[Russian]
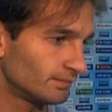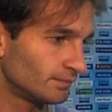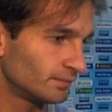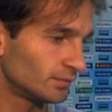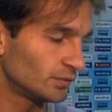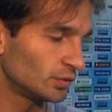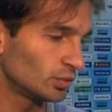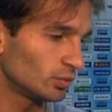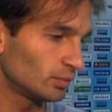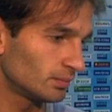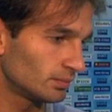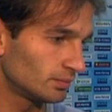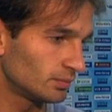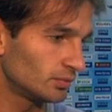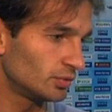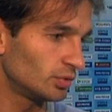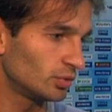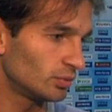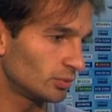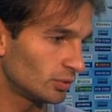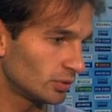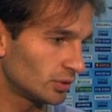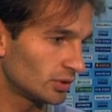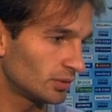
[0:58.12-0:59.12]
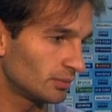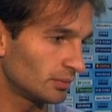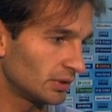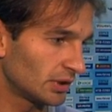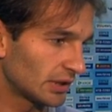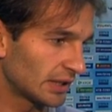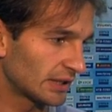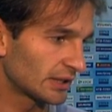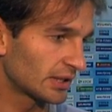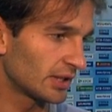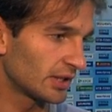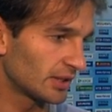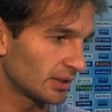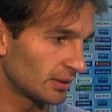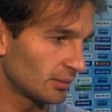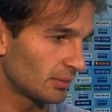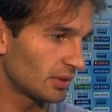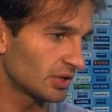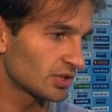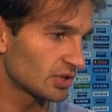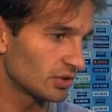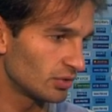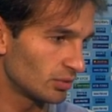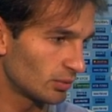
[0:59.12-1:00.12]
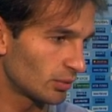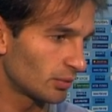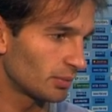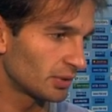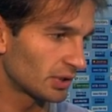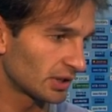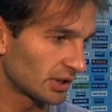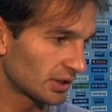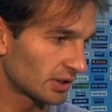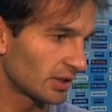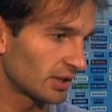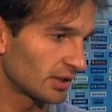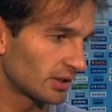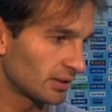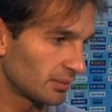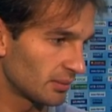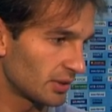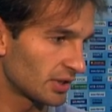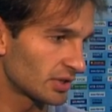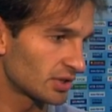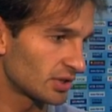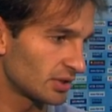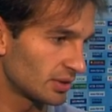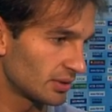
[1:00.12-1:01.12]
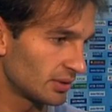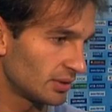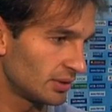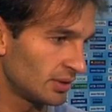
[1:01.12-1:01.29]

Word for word: Ну, думаю, это был конкретный матч, думаю, под конкретный матч